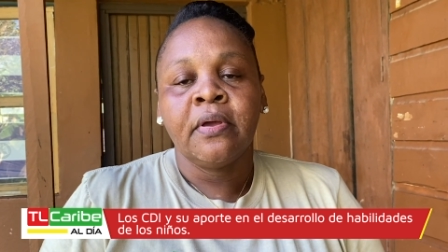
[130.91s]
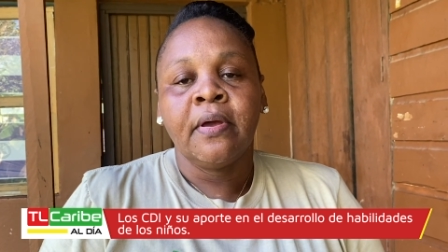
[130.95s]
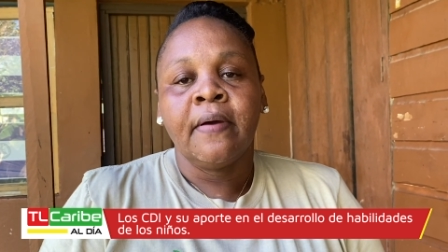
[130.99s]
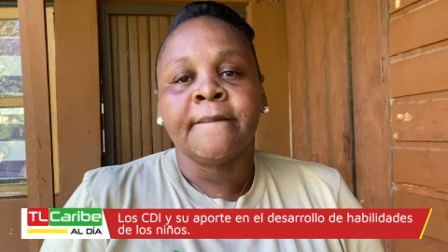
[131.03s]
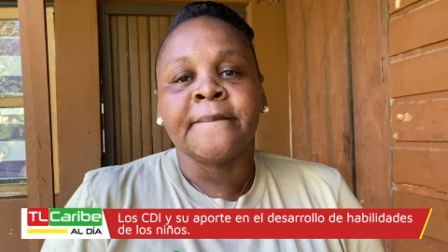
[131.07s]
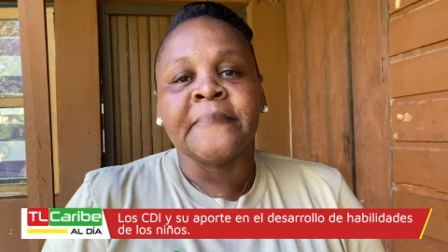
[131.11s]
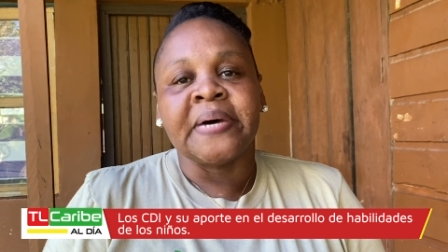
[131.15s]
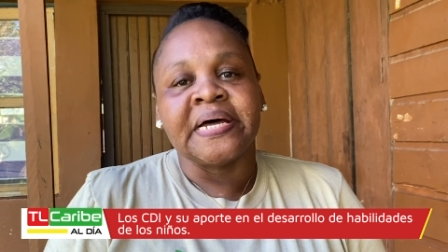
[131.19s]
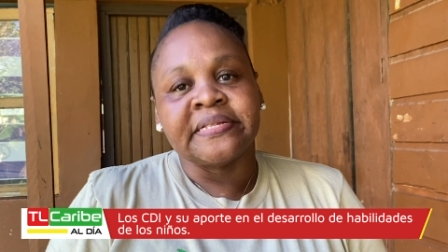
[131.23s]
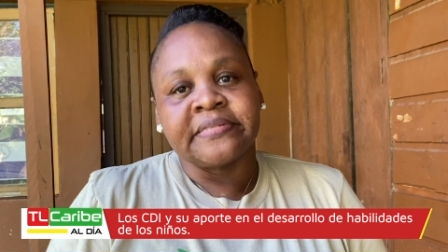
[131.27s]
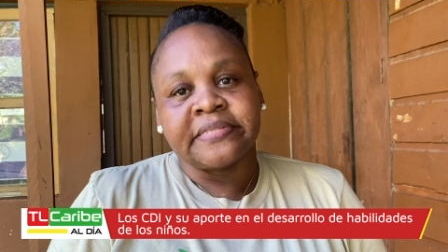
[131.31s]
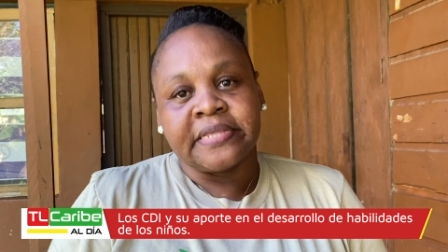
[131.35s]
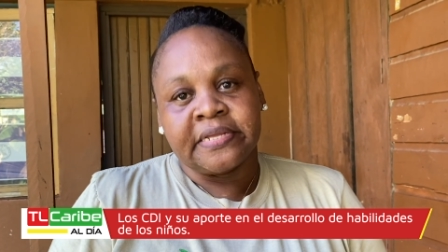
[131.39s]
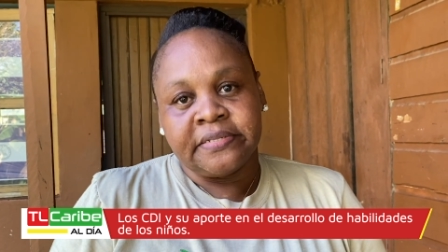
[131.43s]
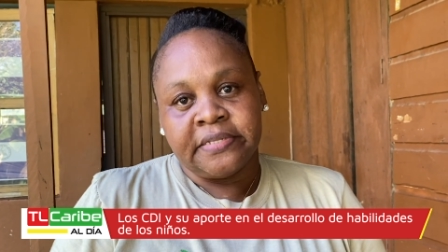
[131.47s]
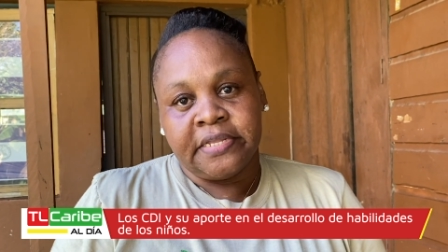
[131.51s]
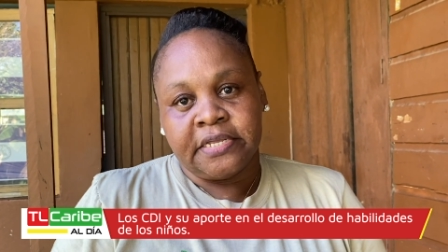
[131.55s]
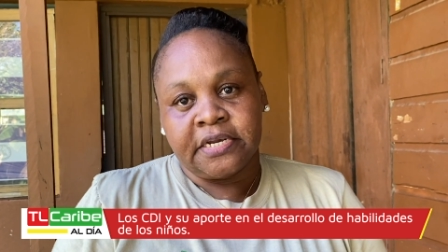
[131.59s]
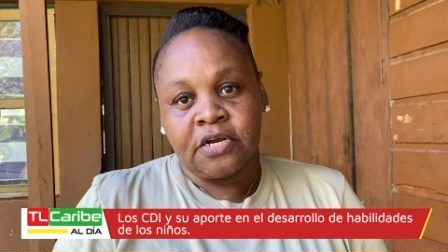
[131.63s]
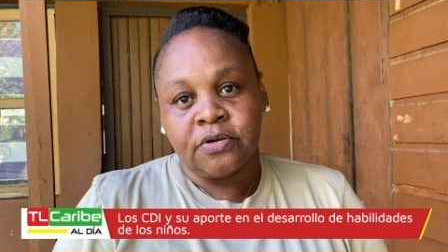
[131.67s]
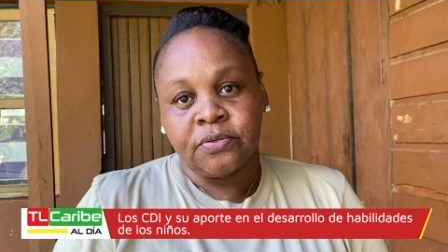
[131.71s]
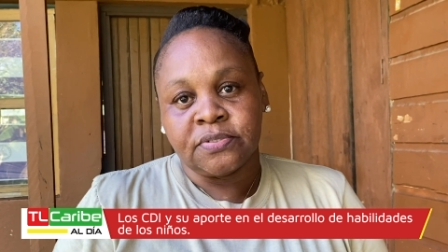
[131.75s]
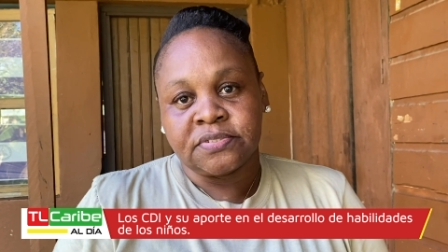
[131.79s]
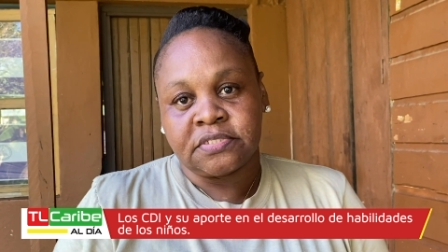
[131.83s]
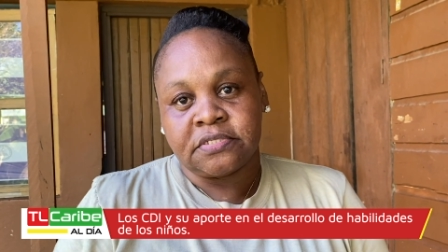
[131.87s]

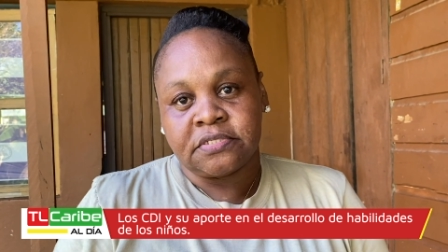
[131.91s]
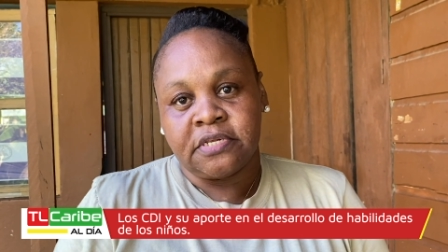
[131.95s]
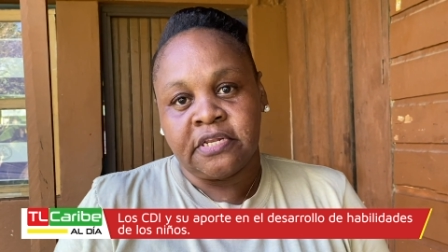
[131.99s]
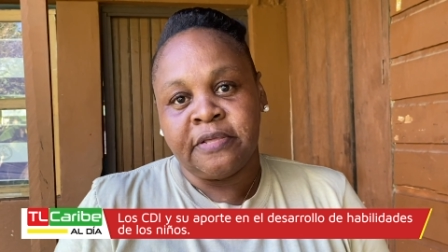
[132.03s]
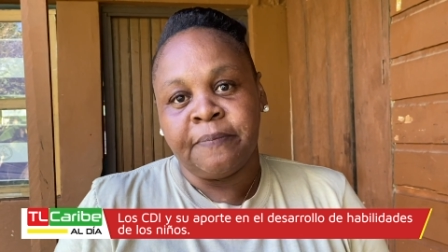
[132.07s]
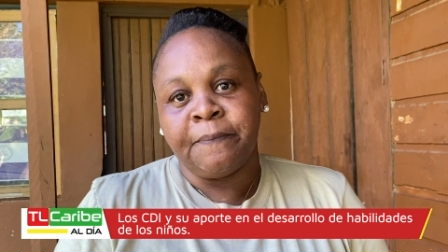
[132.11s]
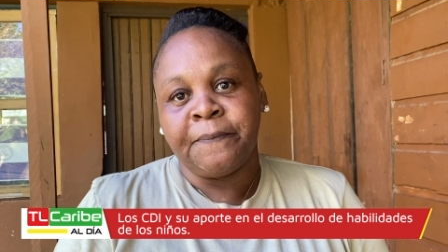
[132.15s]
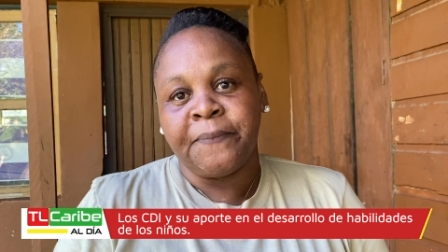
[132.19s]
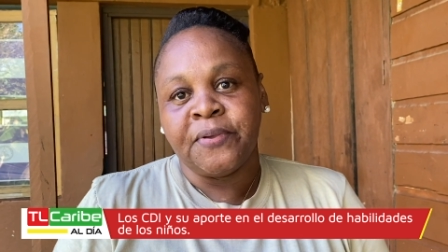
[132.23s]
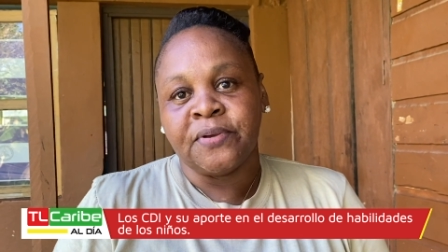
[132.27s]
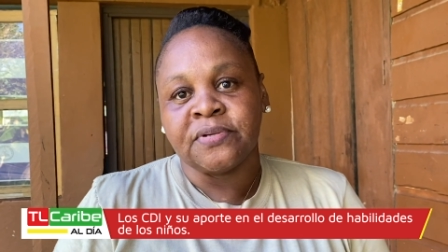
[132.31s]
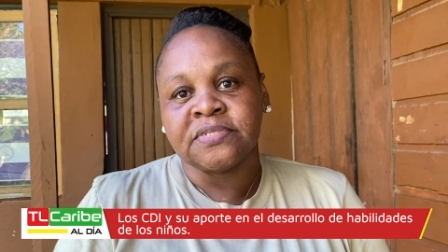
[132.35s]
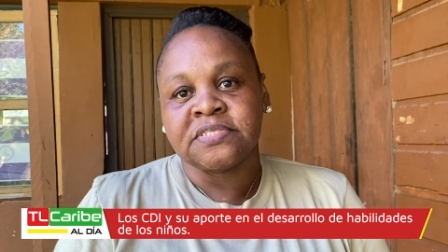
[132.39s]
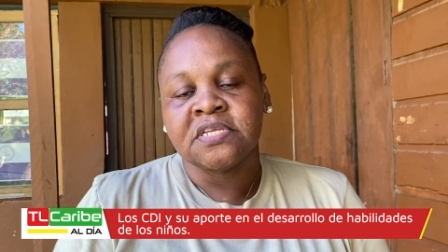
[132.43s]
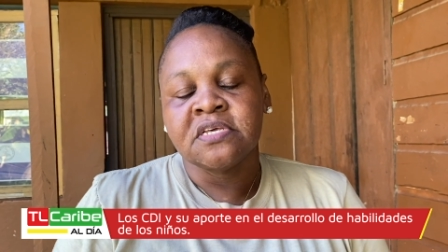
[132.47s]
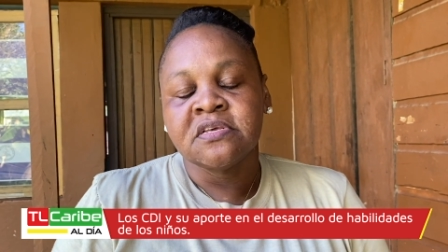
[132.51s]
mantenerlos limpios,